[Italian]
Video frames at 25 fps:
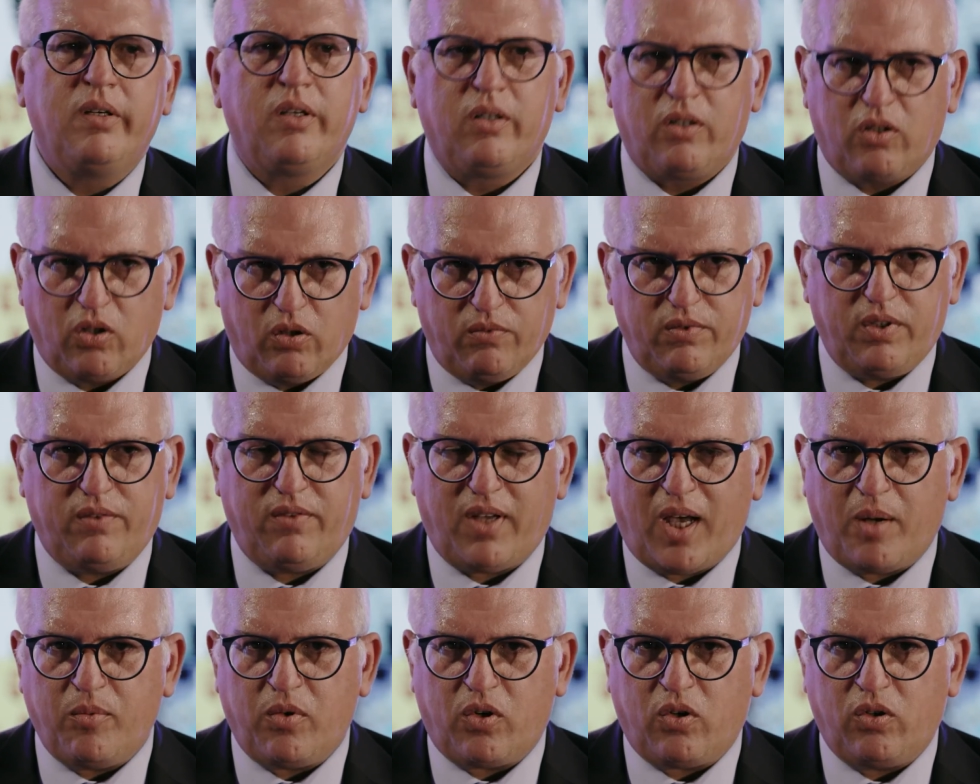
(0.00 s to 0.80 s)

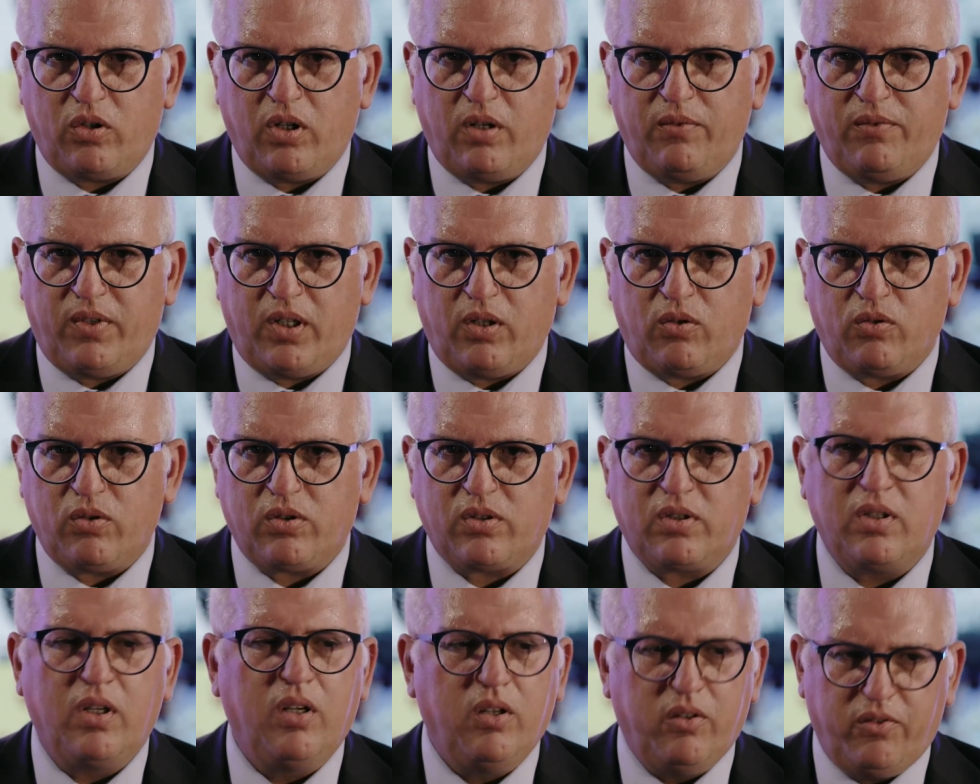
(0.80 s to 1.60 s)
Conviviamo con il
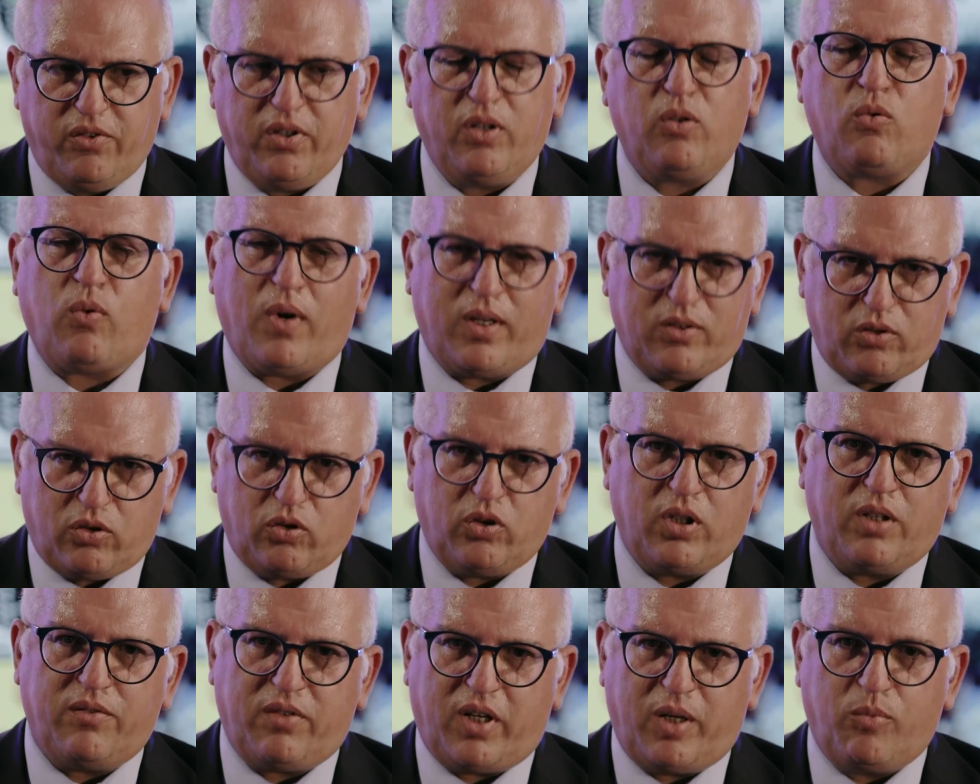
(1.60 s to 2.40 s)
virus fin quando
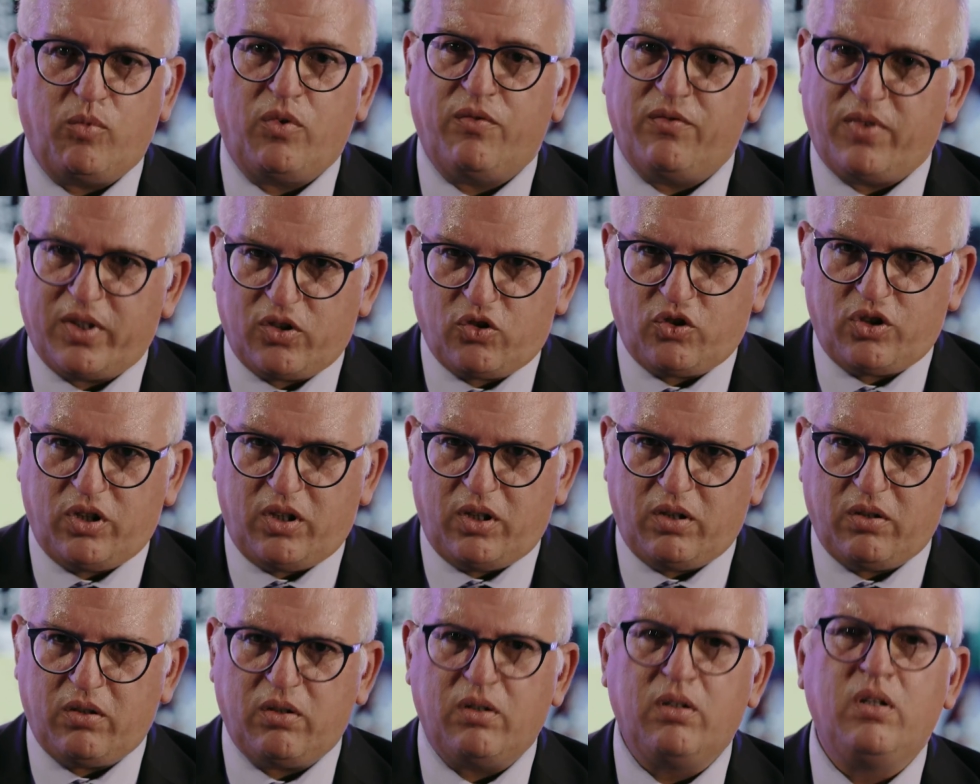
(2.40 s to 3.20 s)
non avremo un
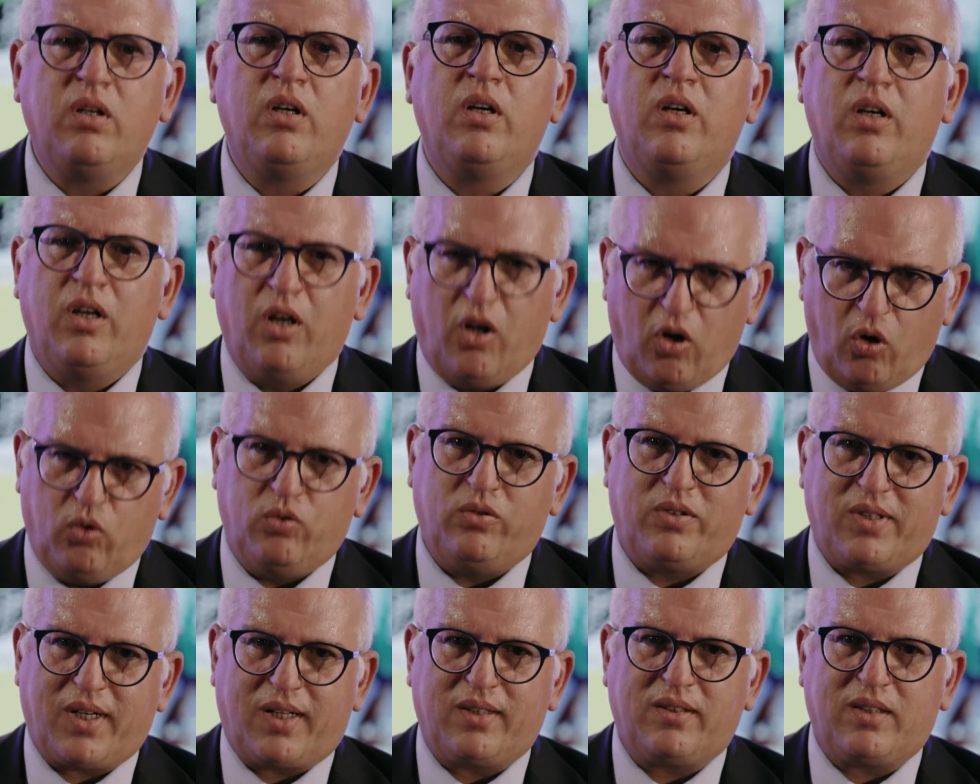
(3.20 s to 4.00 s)
vaccino o
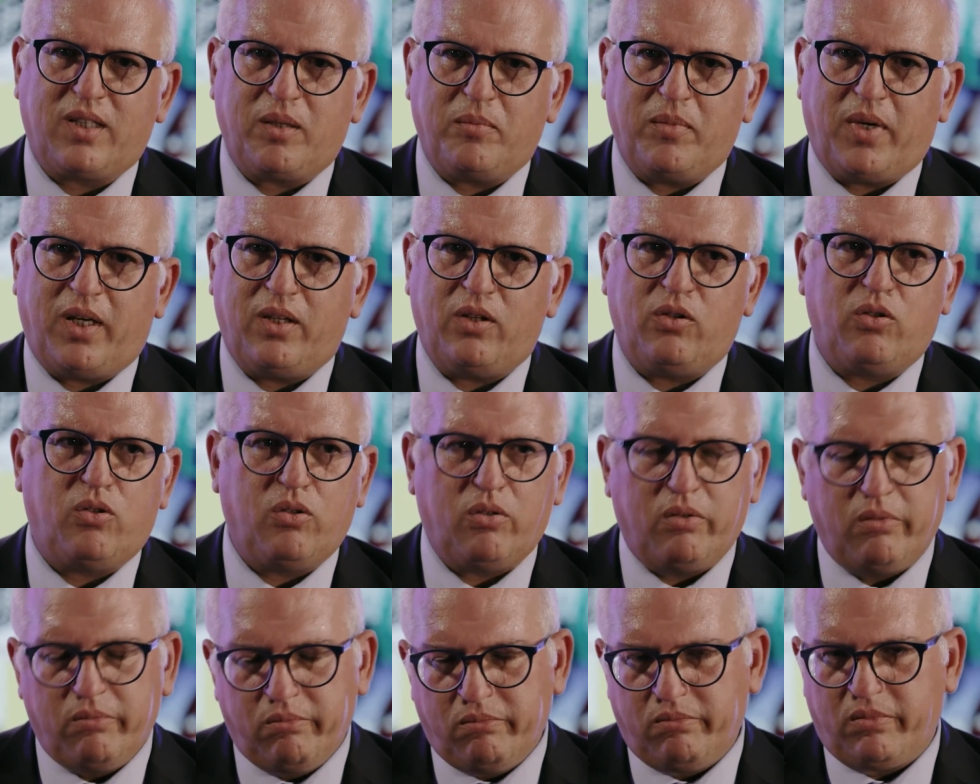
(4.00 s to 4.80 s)
un
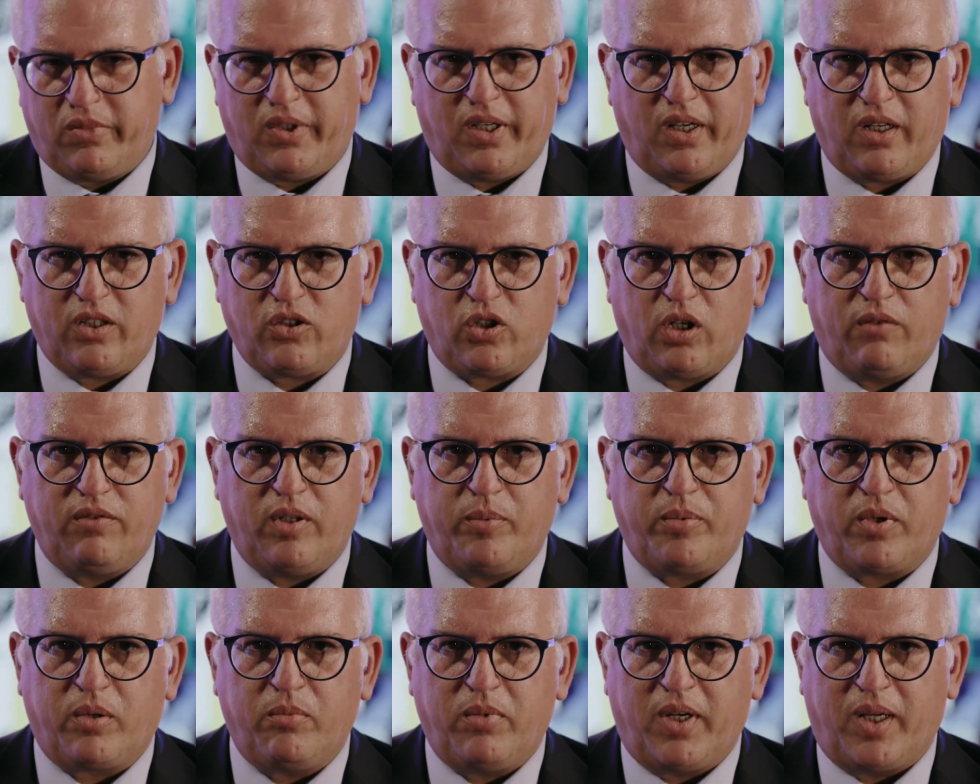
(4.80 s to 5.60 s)
trattamento che risolve
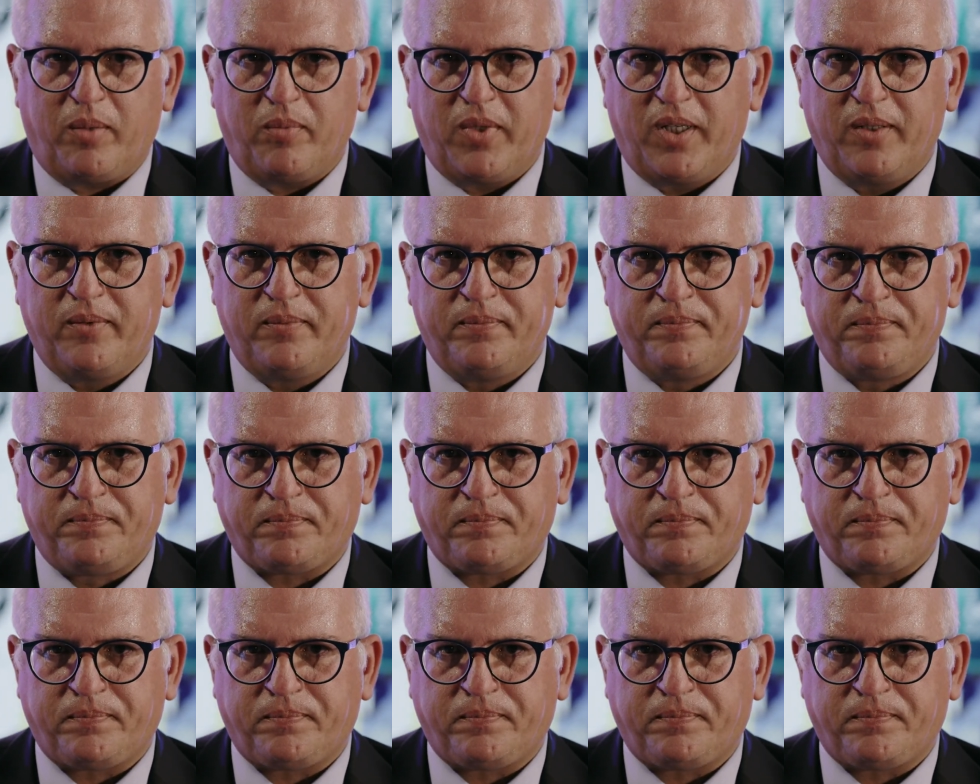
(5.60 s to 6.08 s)
il problema.